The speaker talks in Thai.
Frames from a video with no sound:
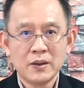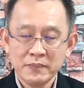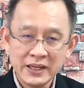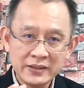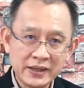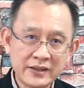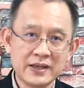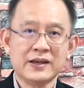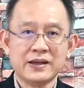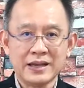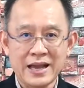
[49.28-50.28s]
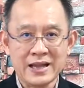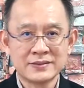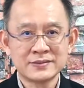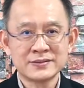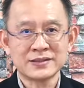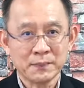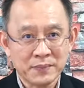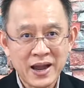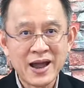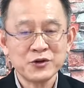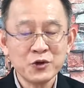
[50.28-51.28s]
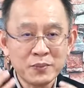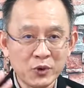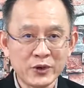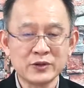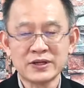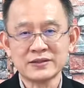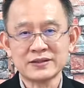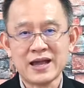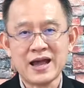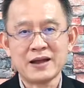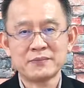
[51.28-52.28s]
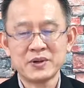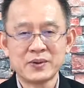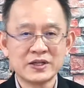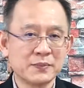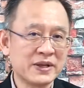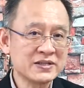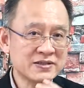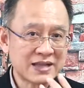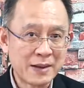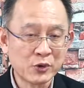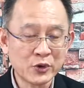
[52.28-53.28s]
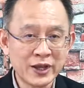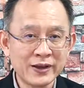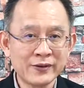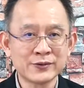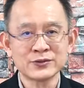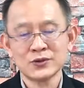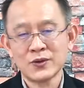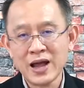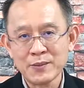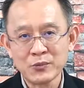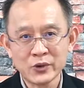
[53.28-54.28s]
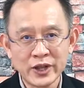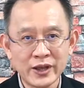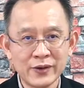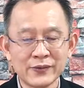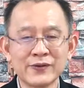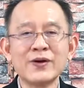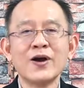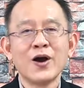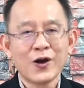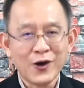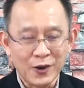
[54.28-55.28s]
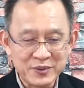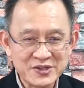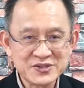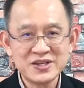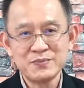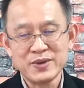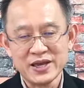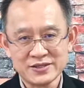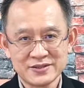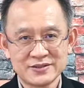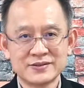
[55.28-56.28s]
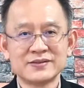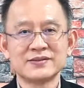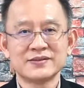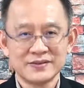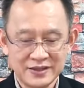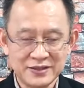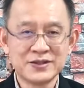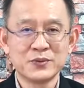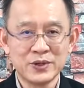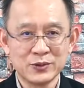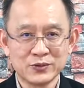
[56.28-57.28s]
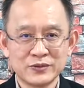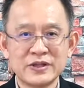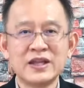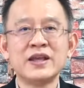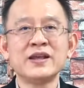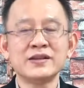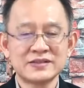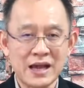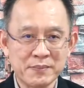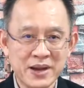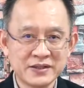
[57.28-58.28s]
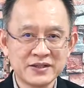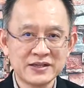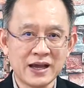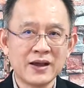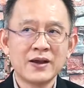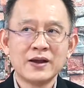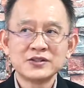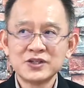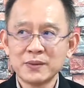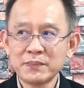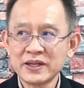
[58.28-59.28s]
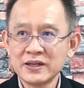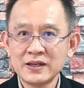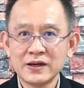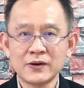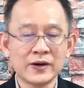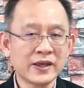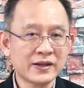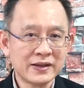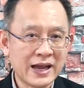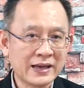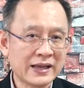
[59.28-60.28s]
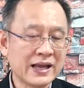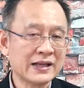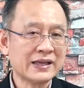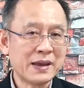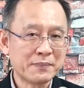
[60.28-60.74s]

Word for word: เป็นเทคนิคการสัมภาษณ์ด้วยโมเดลต่างๆ ไม่ว่าจะเป็น STAR Model SOAR Model Competency Based Interview นี้สามารถที่จะเชื่อมไปที่เรื่องของเหตุการณ์ในการแก้